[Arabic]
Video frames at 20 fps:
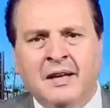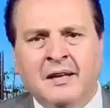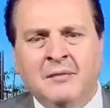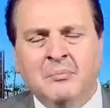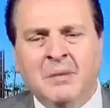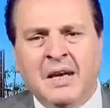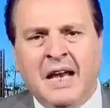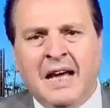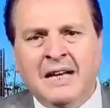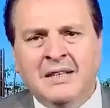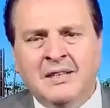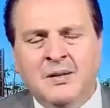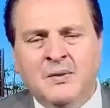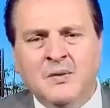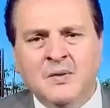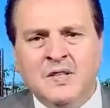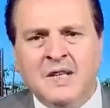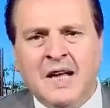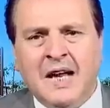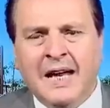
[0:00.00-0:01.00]
بالعشرة ونص
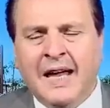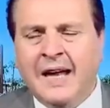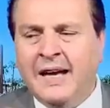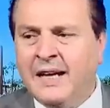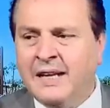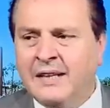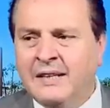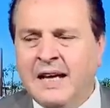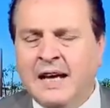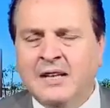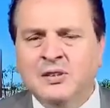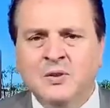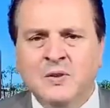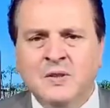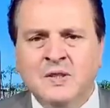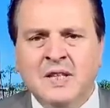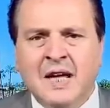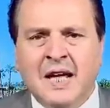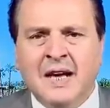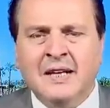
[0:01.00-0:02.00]
صار الحريق 11 ونص
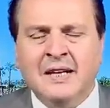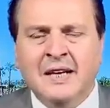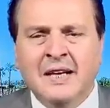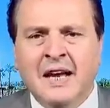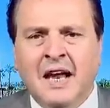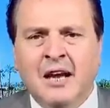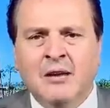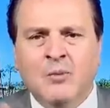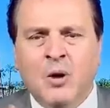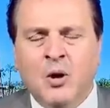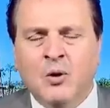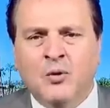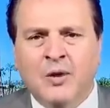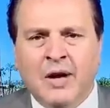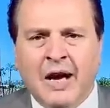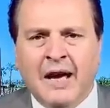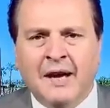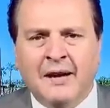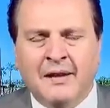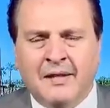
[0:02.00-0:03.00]
صار قلنا لهم اكو
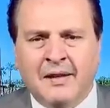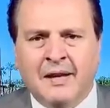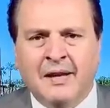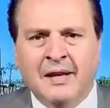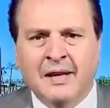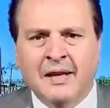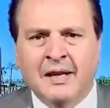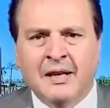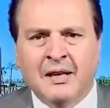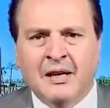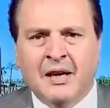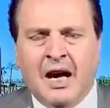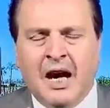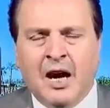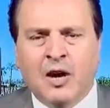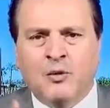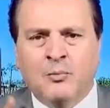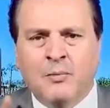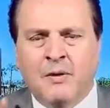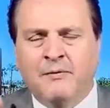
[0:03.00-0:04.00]
كارثه اكو
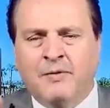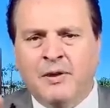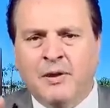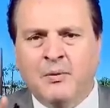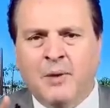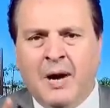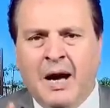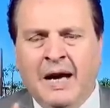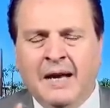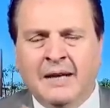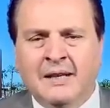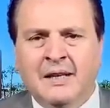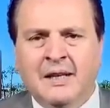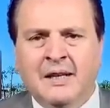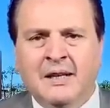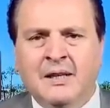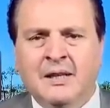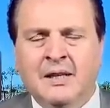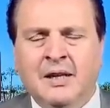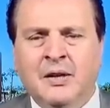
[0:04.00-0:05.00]
منفذ واحد
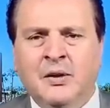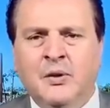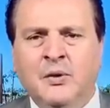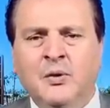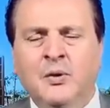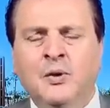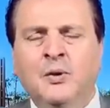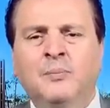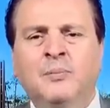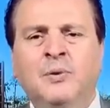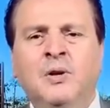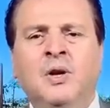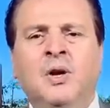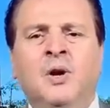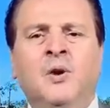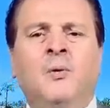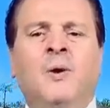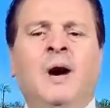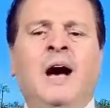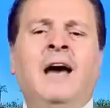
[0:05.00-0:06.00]
للهروب
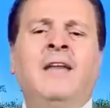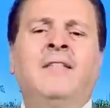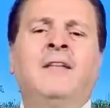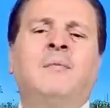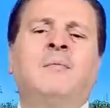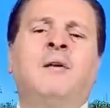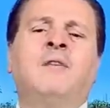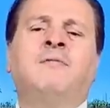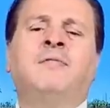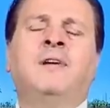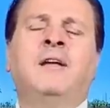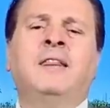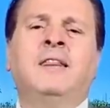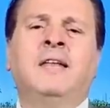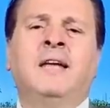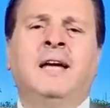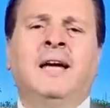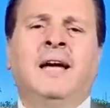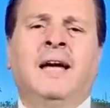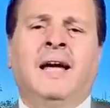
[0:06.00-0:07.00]
وهذا المنفذ
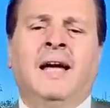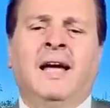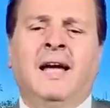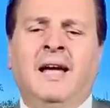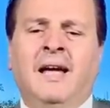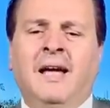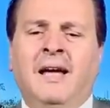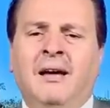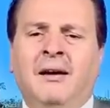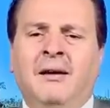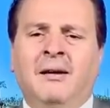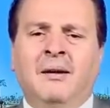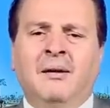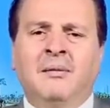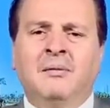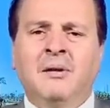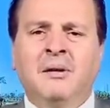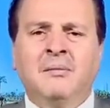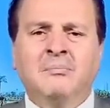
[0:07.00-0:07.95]
آه،